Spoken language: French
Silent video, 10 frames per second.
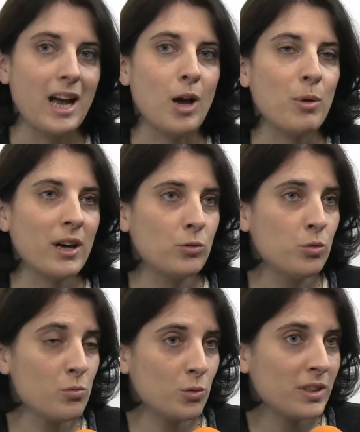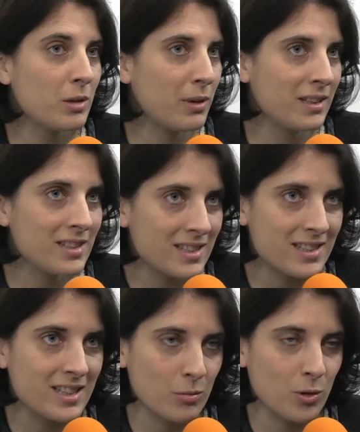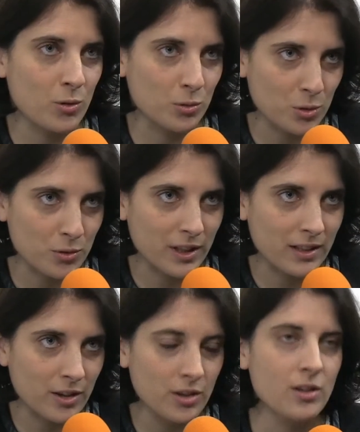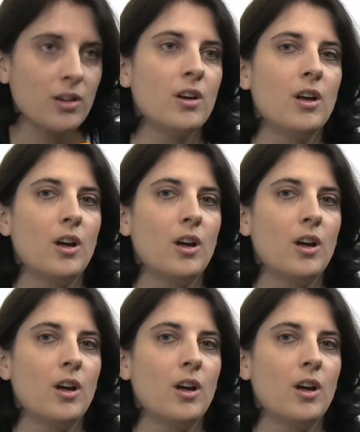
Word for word: Après, tout le monde n'est pas nécessairement contrefacteur.